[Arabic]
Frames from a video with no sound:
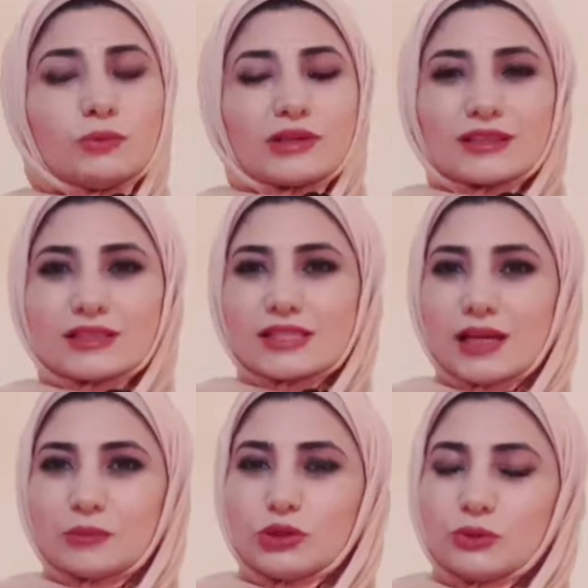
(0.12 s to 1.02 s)
كل مرة
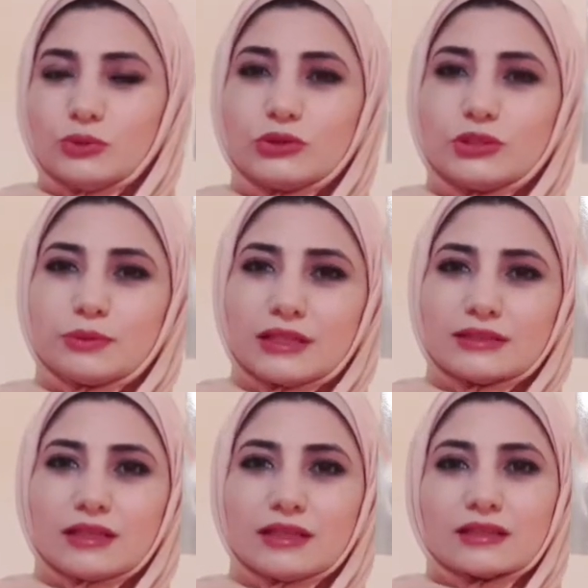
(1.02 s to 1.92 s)
نستعمل البيوتي
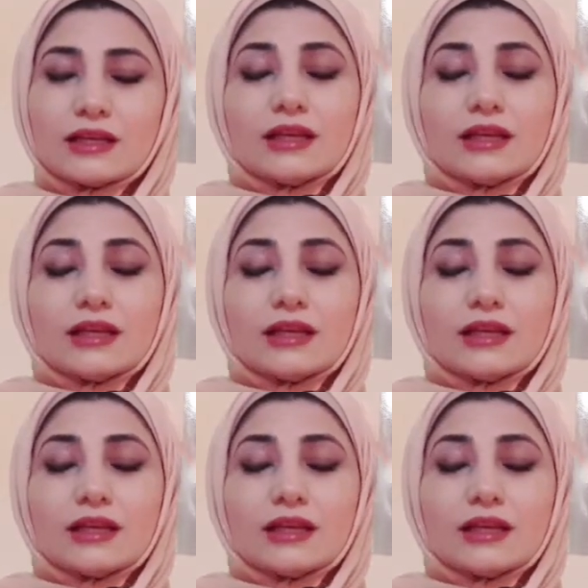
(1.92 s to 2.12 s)
بلندر